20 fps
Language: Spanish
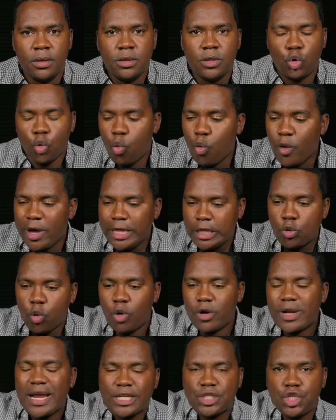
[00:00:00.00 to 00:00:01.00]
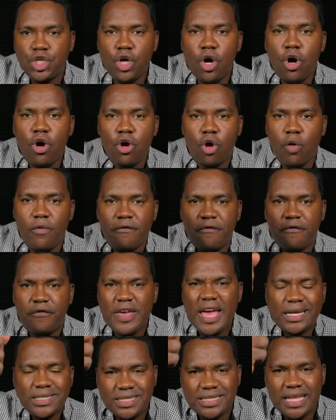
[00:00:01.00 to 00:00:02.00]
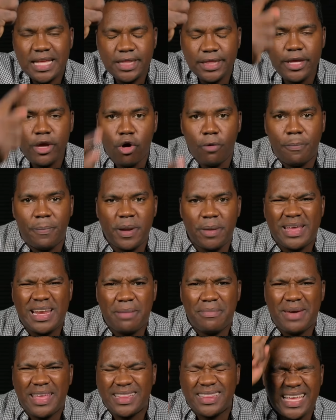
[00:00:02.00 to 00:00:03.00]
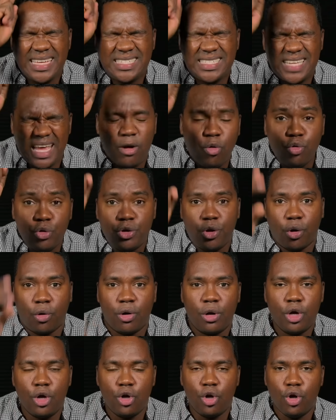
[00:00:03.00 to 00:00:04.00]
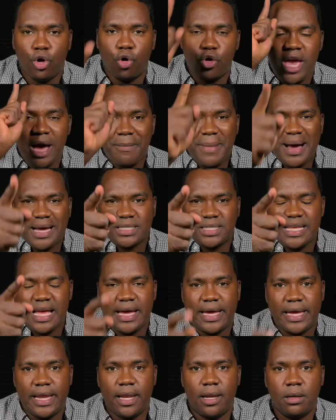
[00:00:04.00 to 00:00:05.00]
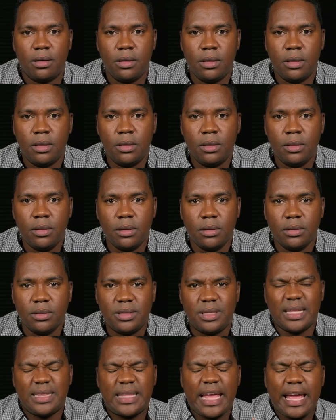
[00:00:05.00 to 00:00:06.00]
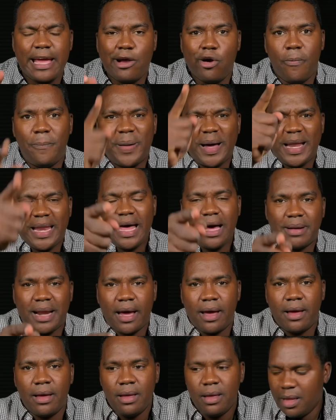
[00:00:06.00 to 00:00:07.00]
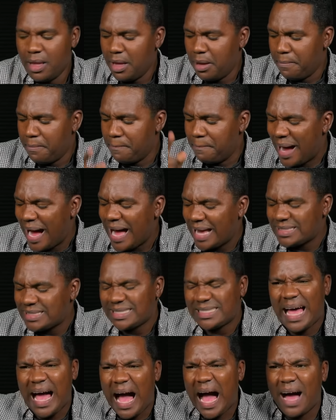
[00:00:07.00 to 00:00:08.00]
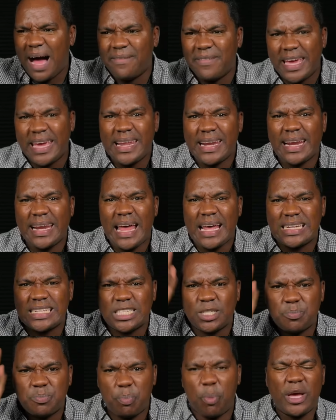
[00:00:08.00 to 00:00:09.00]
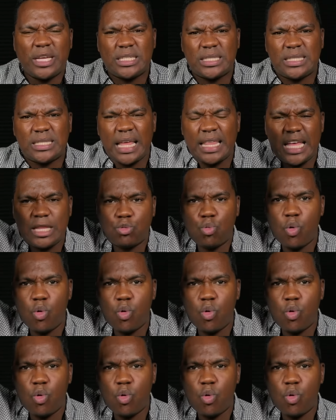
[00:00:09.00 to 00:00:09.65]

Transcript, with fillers: Tú en tu oración confiaste en Dios primeramente y segundo, lo llamaste a Él. Te tengo palabra. Vas a ver la respuesta de tu